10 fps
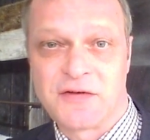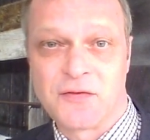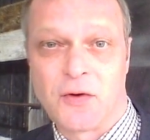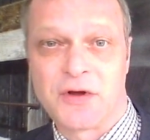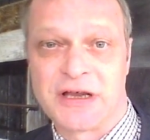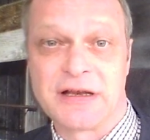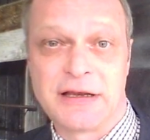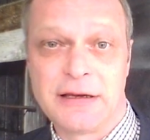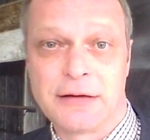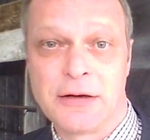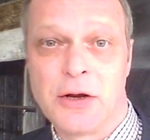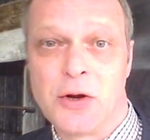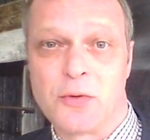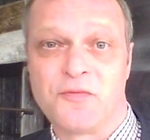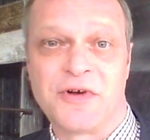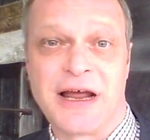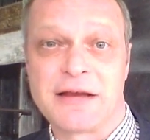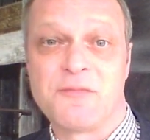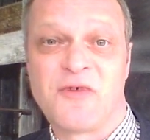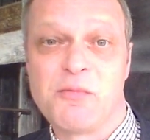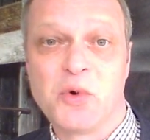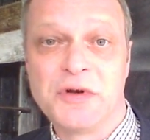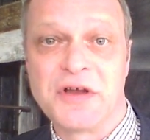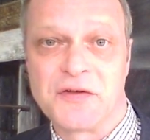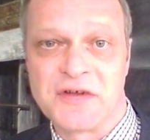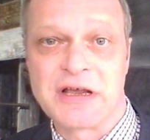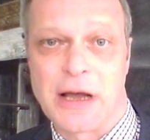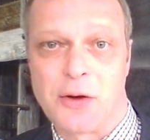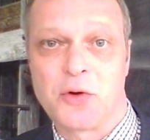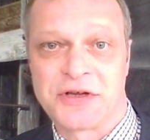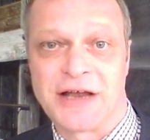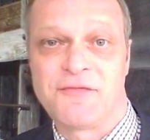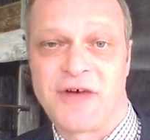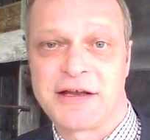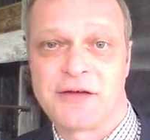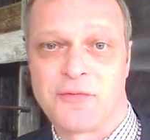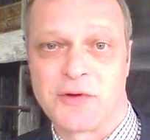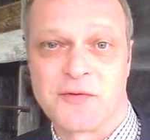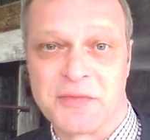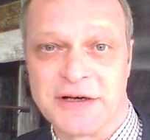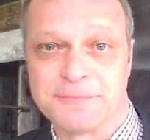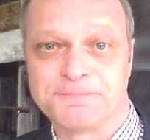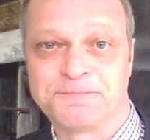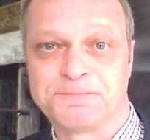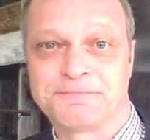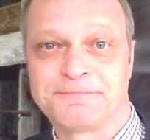sich zu orientieren und vielleicht im Verbund sich auch dann weiter fortzubilden.